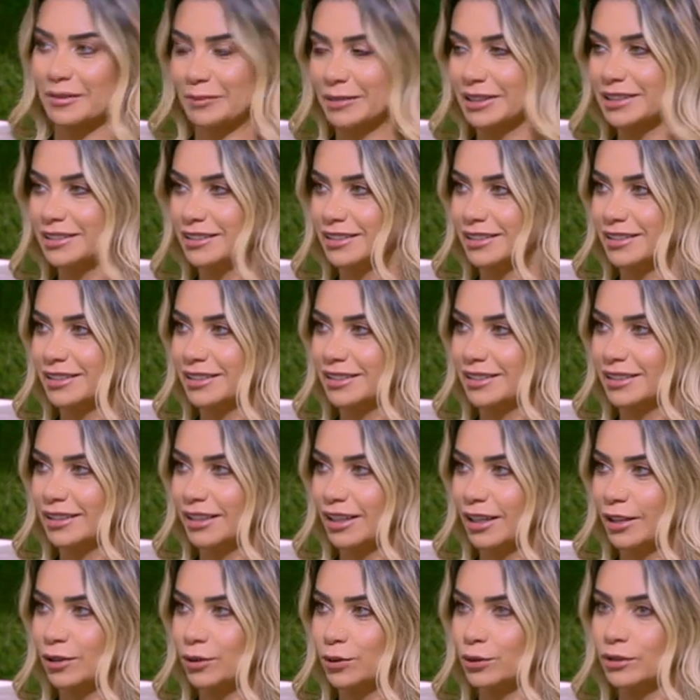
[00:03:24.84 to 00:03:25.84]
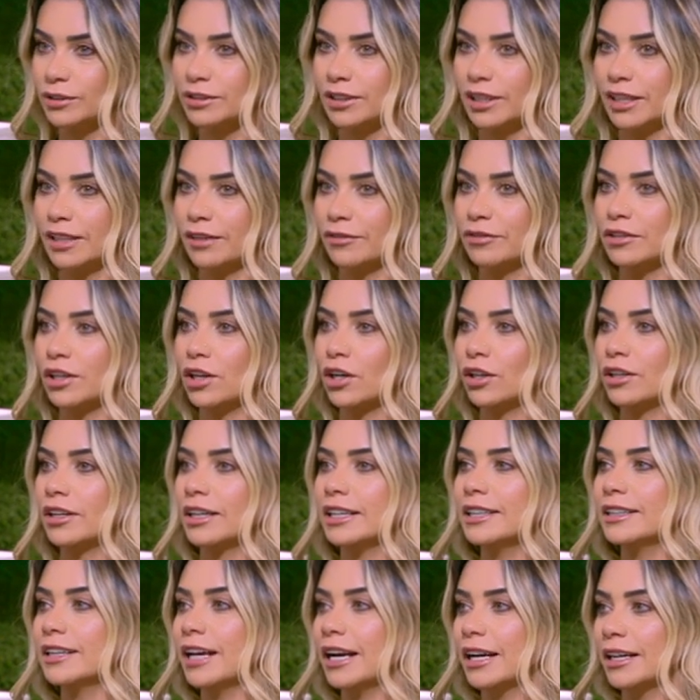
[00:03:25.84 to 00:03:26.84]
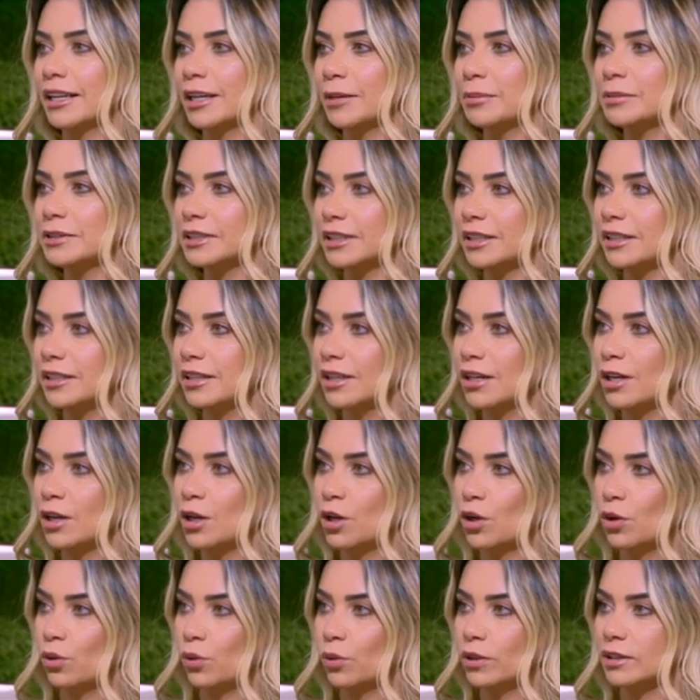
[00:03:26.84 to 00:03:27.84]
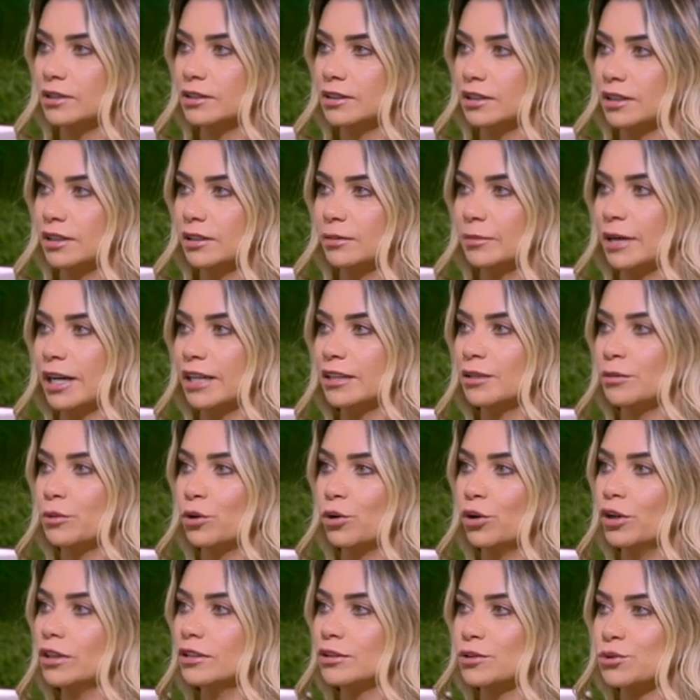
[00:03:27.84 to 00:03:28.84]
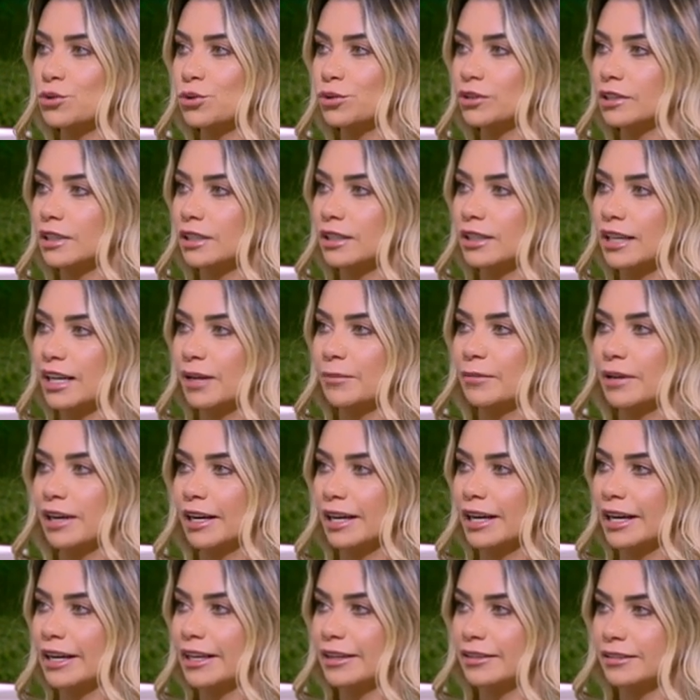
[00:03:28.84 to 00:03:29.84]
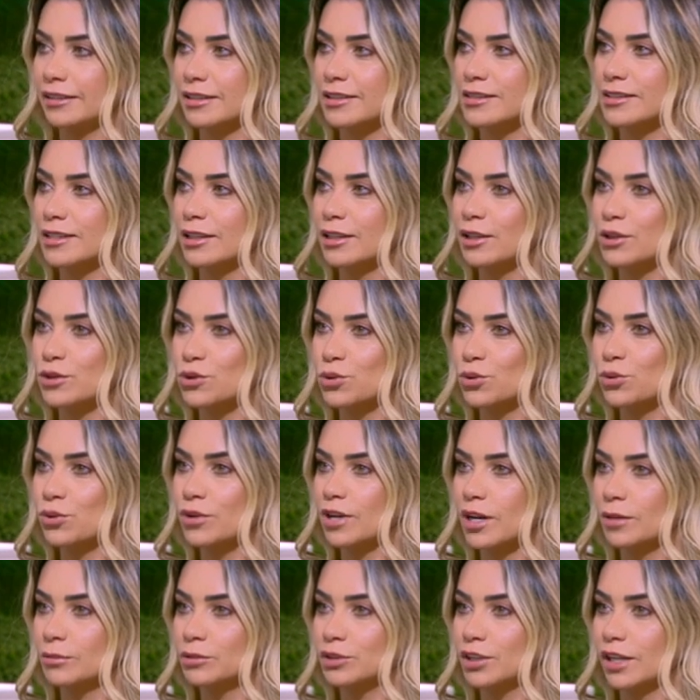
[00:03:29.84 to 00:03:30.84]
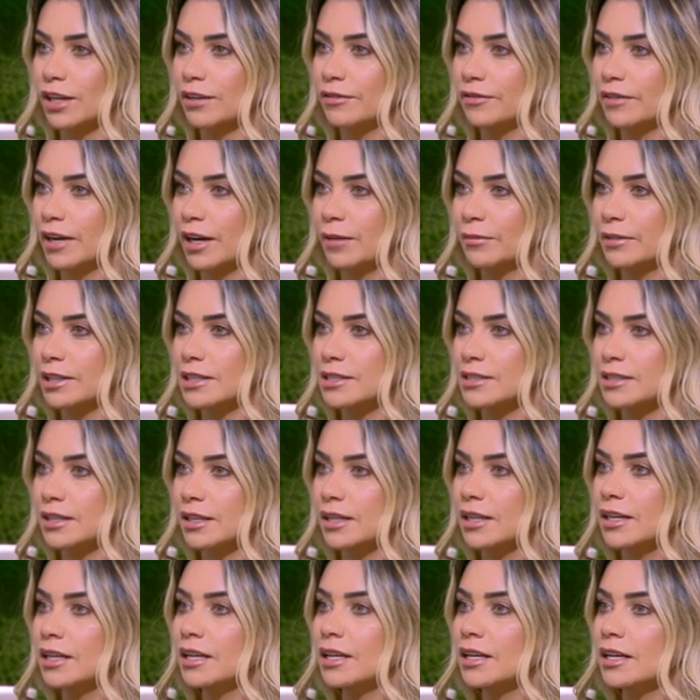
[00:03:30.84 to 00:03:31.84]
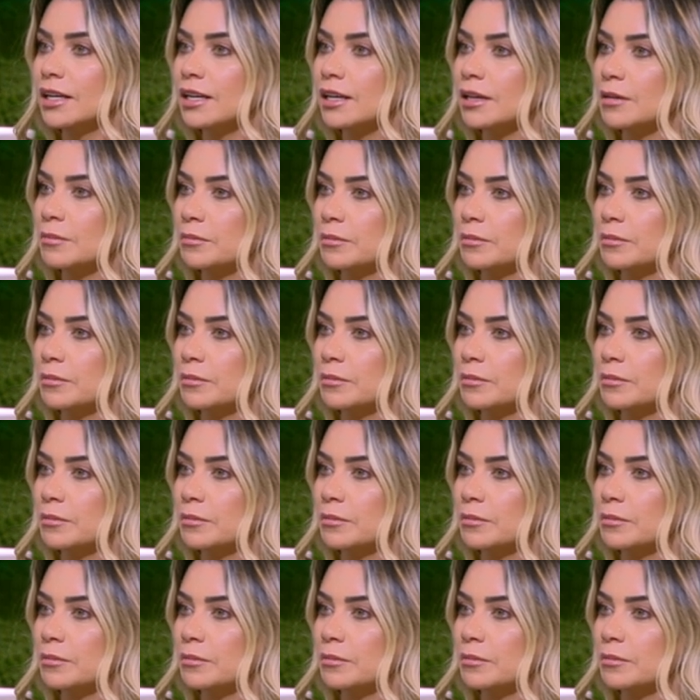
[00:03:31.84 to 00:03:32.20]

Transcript: هاجمتني انه انت آه. احنا افتكرناكي اتحجبتي وانت بعد ما رحتي زرتي الكعبه جايه لا لا لا لا, لا ليه بنحكم على الناس كده